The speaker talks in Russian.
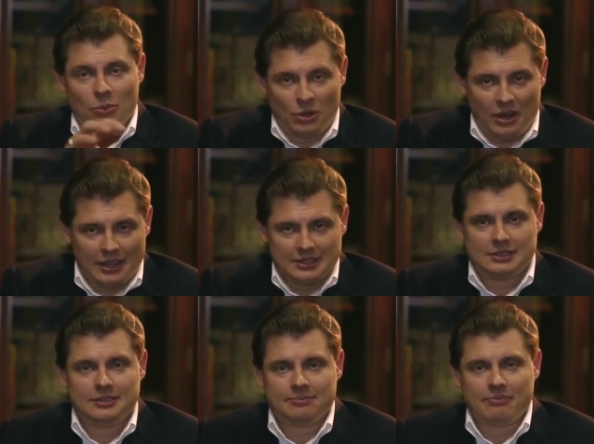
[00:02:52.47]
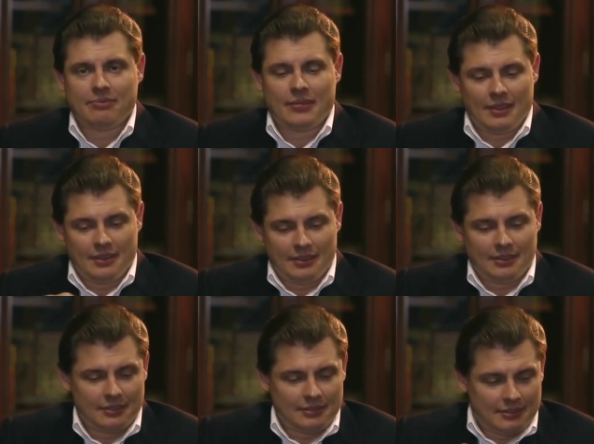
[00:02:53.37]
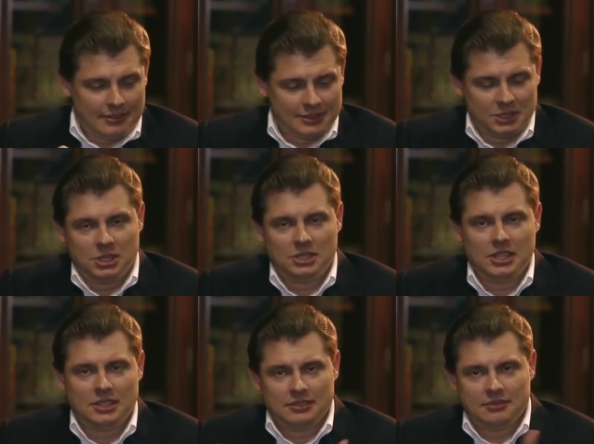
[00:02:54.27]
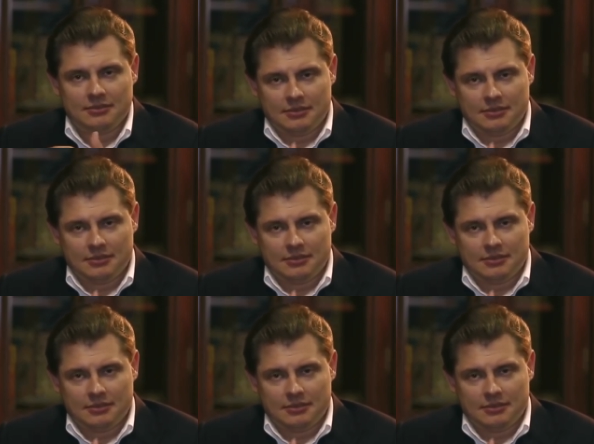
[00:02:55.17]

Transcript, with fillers: украсть, э, защитить,